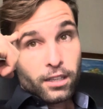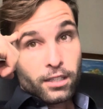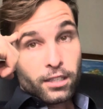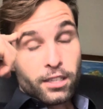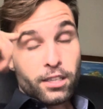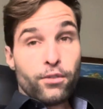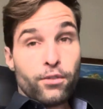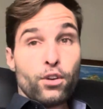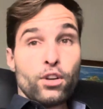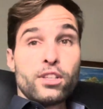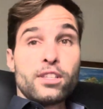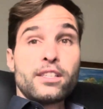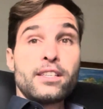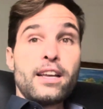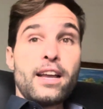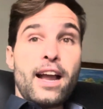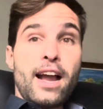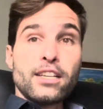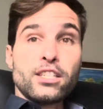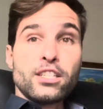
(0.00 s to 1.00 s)
Se você
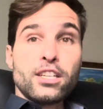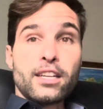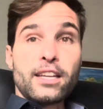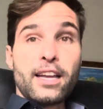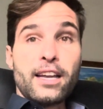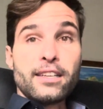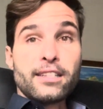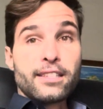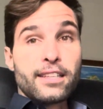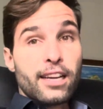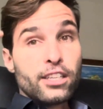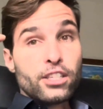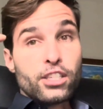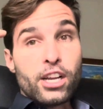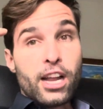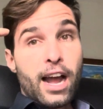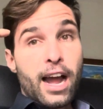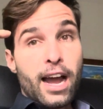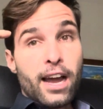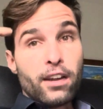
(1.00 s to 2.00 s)
acha que é
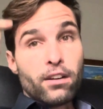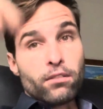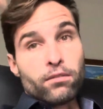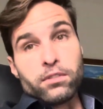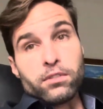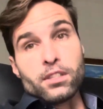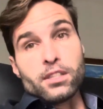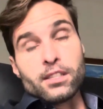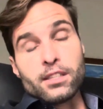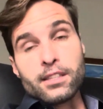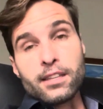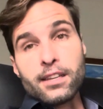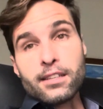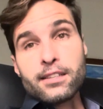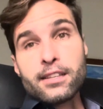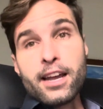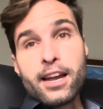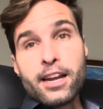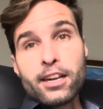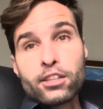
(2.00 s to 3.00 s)
estagiário, você está
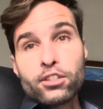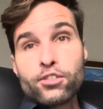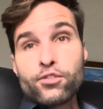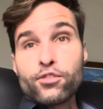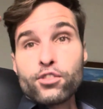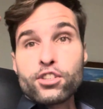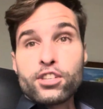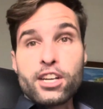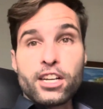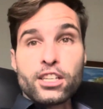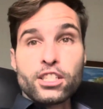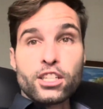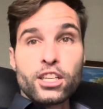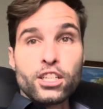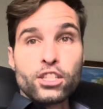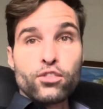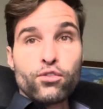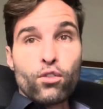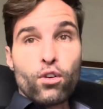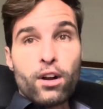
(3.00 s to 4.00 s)
certo. Se você acha que é
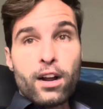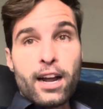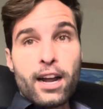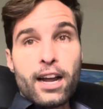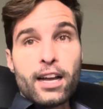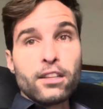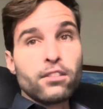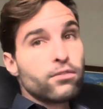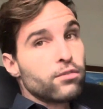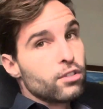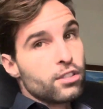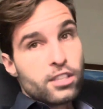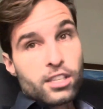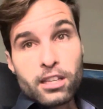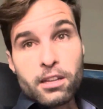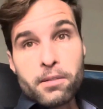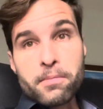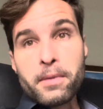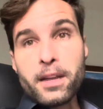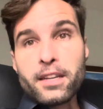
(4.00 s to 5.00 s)
advogado, você
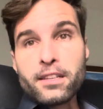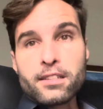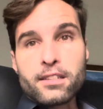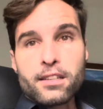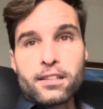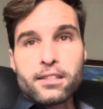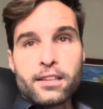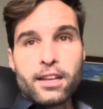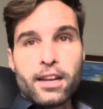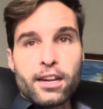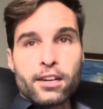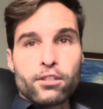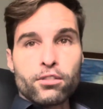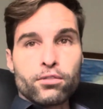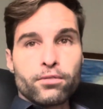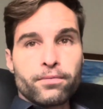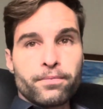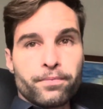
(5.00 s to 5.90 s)
também está certo.